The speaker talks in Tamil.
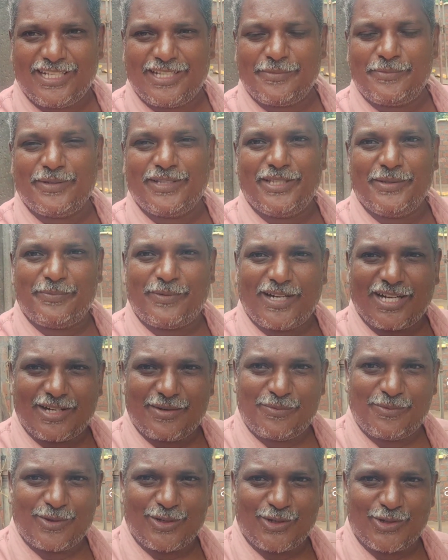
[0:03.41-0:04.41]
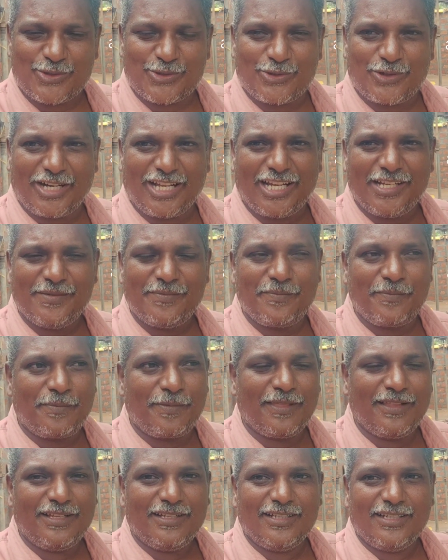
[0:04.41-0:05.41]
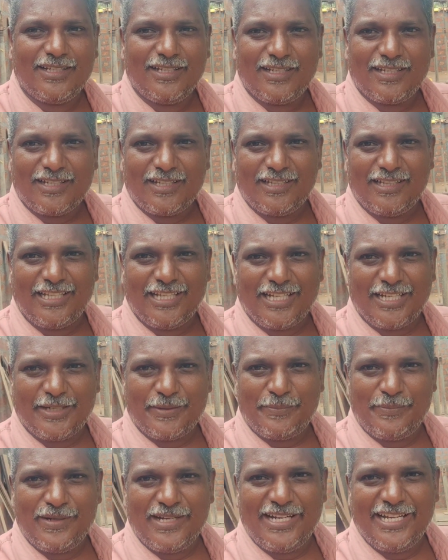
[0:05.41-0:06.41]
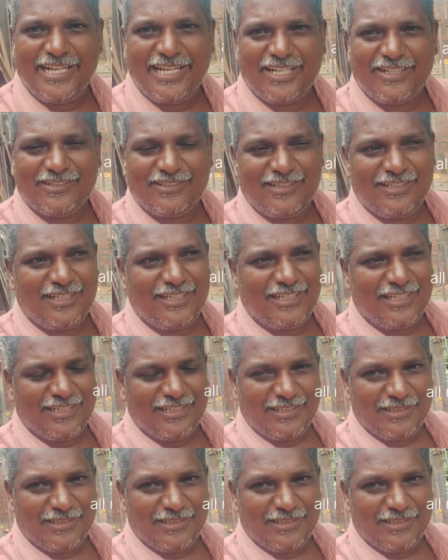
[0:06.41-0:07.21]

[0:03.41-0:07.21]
எதை பற்றி பார்க்க போகிறோம்னு சொன்னால் இந்த பில்டிங்கில் வந்து